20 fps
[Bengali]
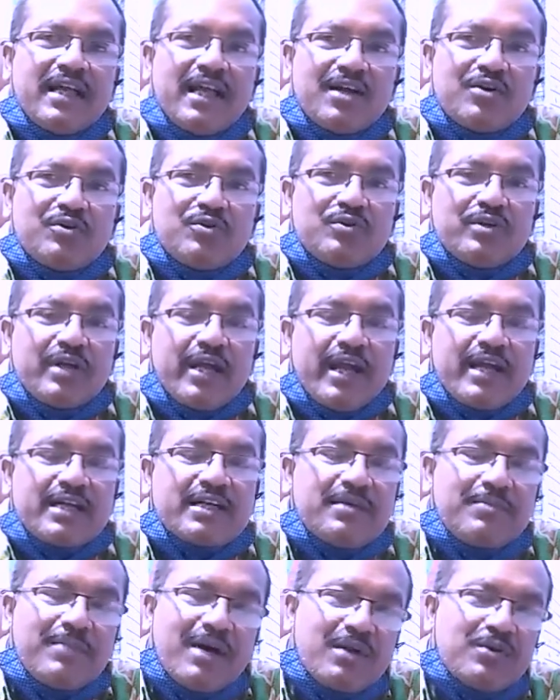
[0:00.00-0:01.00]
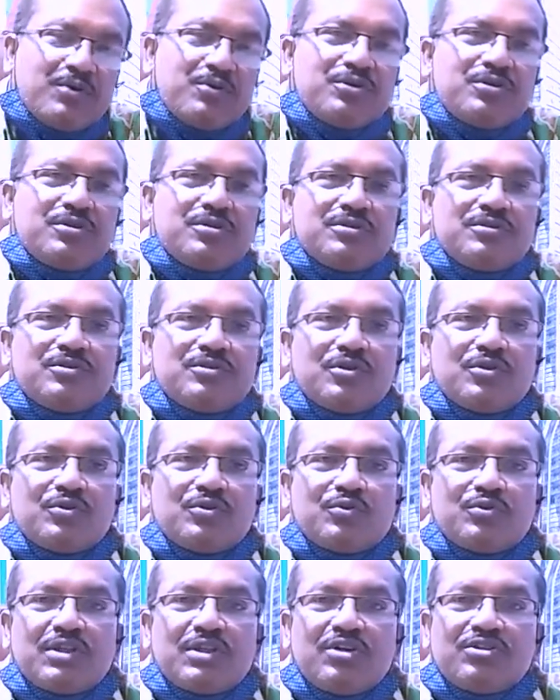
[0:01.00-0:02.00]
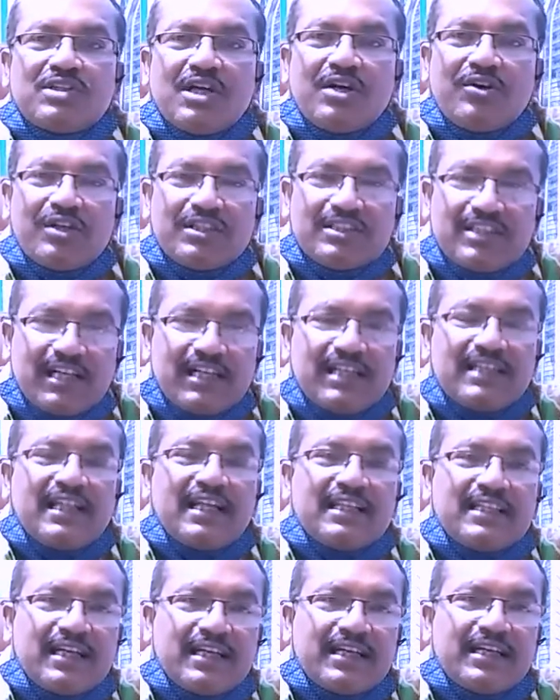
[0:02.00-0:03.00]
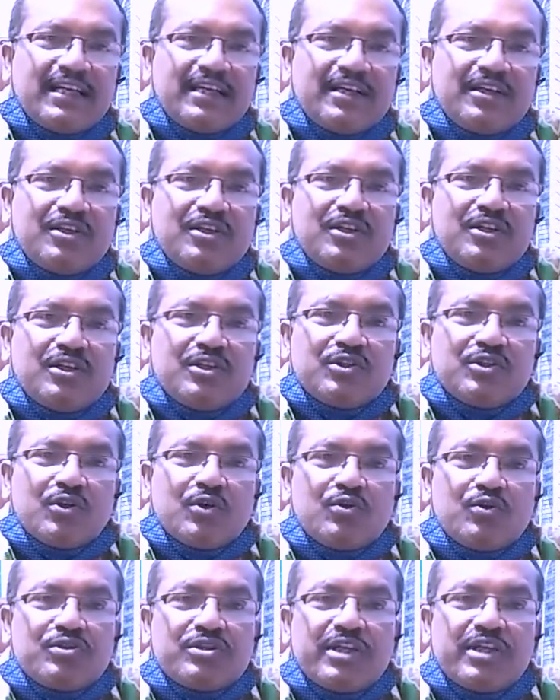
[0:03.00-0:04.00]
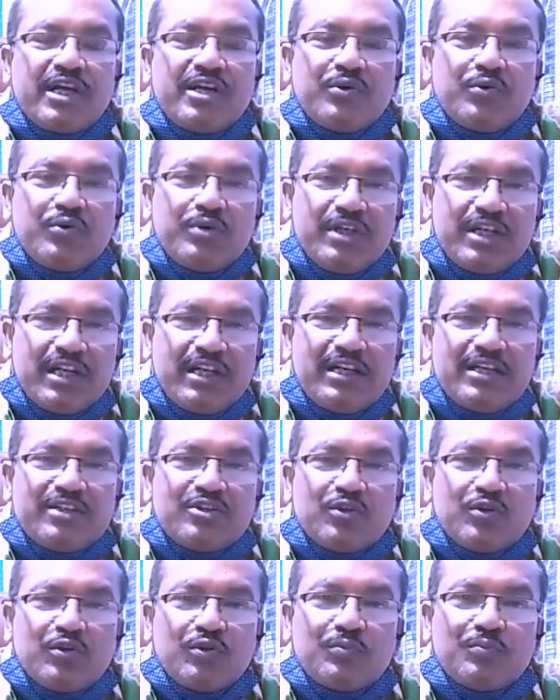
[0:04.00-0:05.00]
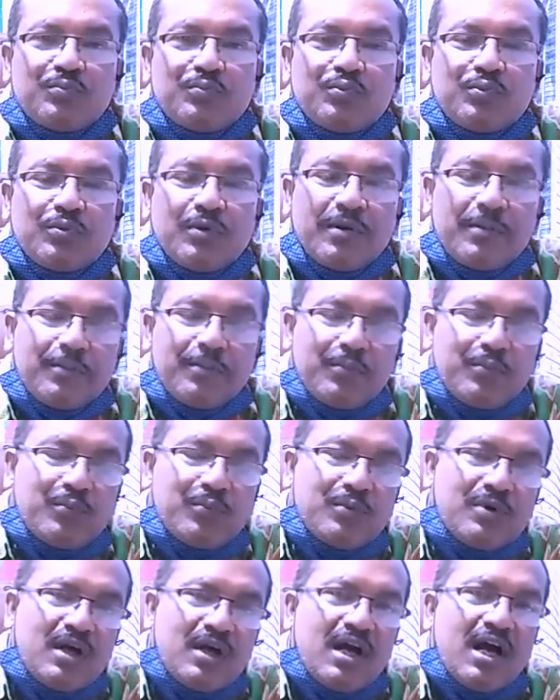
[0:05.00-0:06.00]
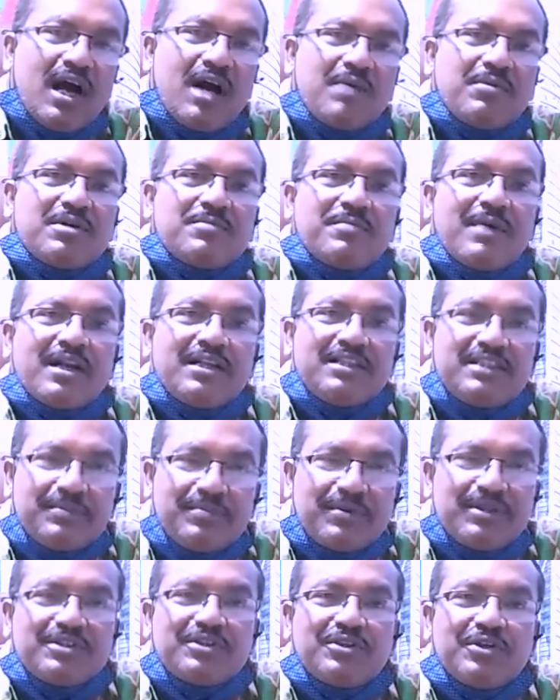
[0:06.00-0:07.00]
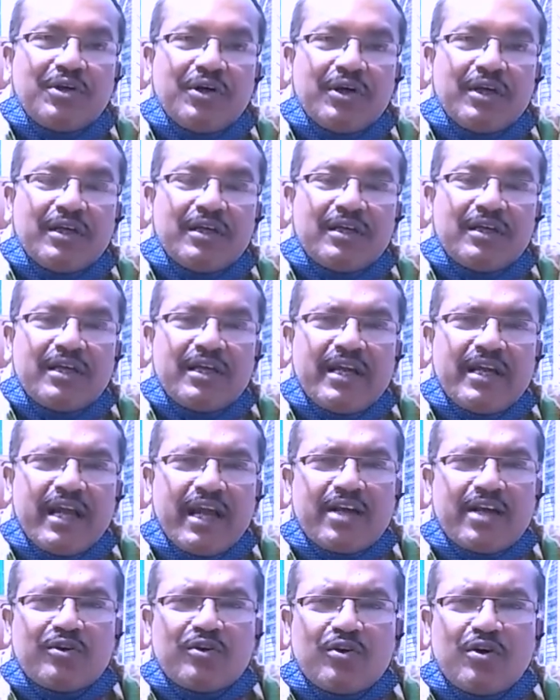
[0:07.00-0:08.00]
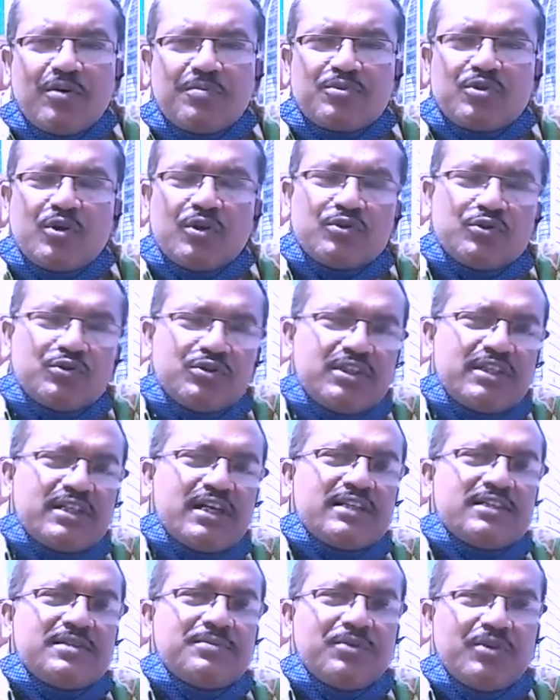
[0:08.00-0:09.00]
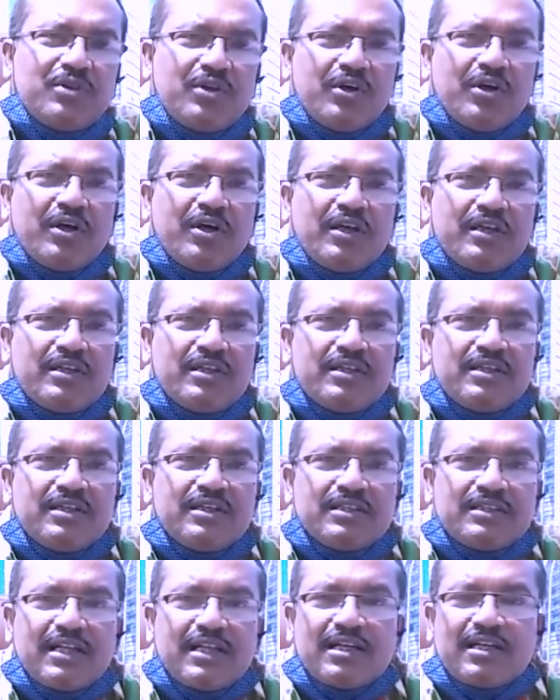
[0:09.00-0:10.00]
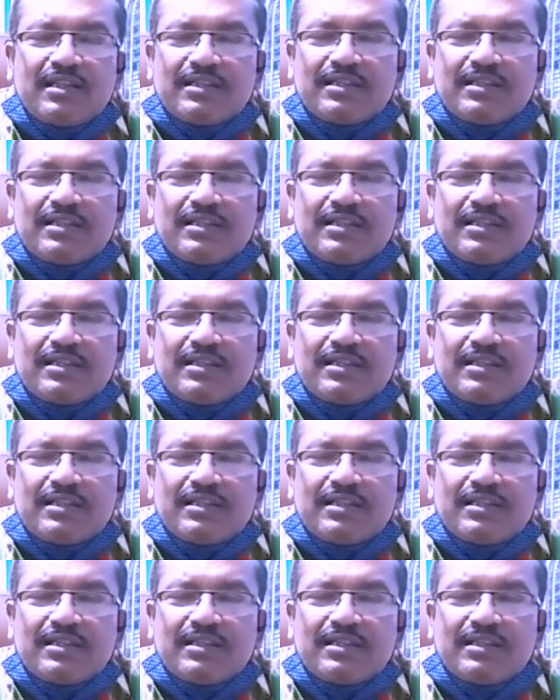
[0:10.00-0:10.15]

এখন একটা মানুষ যখন কোথাও যাওয়ার জায়গা না থাকে তখন সেই রুগীটা নিয়ে যখন আবার বাড়িতে ফিরতে হয় একরকম স্বজনদের কাছে মনে হয় তার